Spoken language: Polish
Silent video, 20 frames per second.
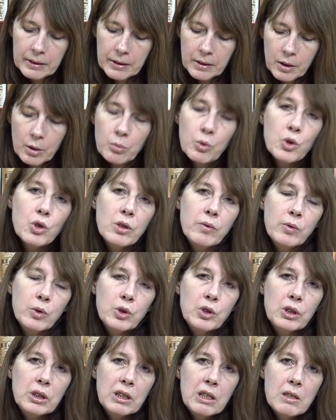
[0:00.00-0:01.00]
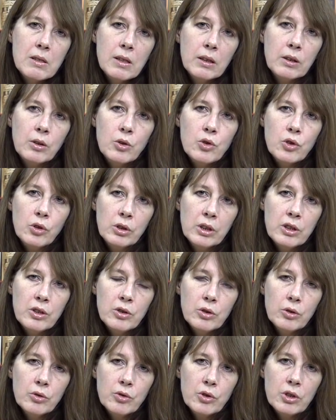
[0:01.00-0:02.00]
no, możliwość takiej zagrożonej
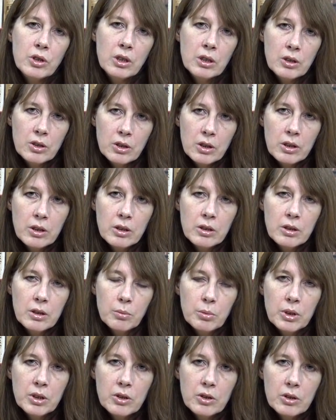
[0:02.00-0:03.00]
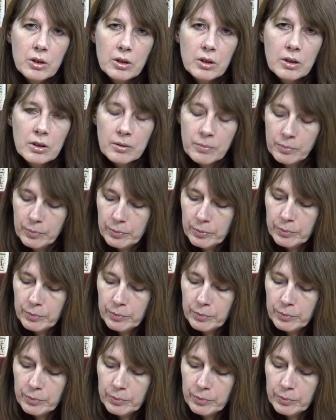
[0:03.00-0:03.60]
ciąży, jeśli nie będzie